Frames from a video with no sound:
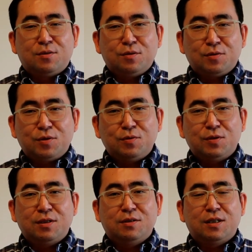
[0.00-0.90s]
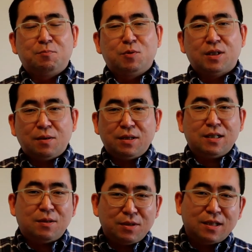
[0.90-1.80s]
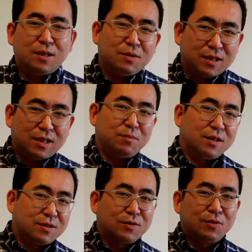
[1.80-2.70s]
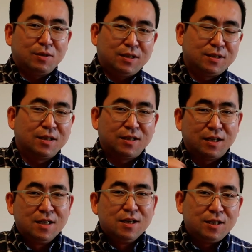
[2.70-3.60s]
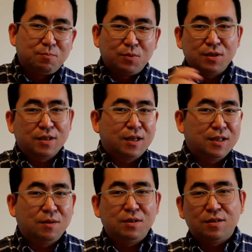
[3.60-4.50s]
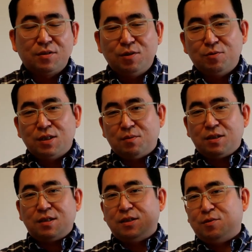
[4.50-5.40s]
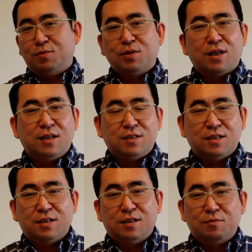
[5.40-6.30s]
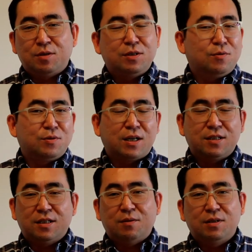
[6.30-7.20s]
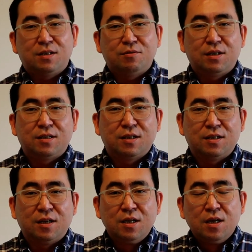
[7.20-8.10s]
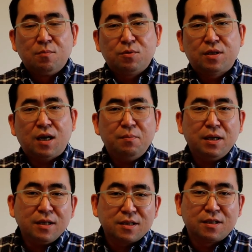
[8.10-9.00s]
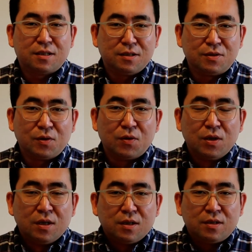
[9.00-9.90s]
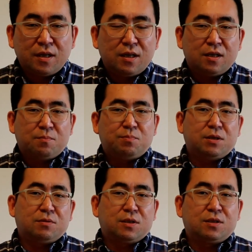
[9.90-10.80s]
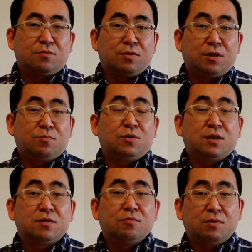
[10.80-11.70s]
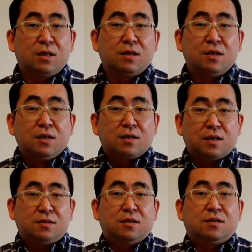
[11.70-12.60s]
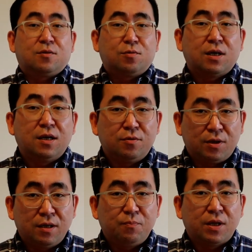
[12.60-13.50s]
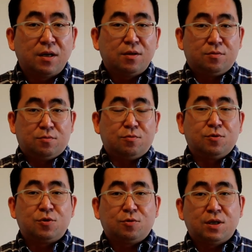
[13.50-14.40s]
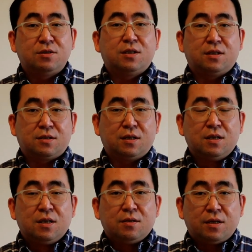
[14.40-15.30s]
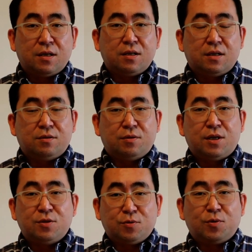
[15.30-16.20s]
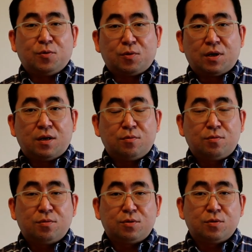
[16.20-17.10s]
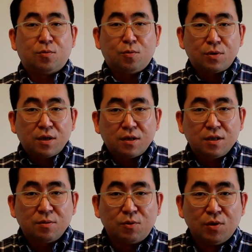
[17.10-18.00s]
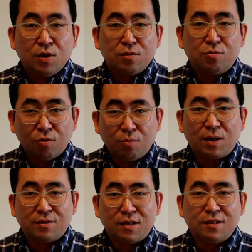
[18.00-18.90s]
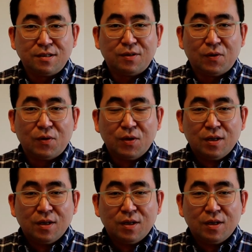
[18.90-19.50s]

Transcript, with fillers: じゃあずっと仕事してる中でもうダメだダメだダメだダメだずっと言われてきたんで、日本はだけダメだとか日本はダメなんだ、日本の経営者、日本の会社ダメだって言われてきたんで、もうダメになっちゃってるんですよ。で、やっぱり私これで思い出すのは、かつですね、古代のね、奈良の王朝あるじゃないですか。ね、あの平城京とか、あの頃ってどう考えてもグローバルなんですよ。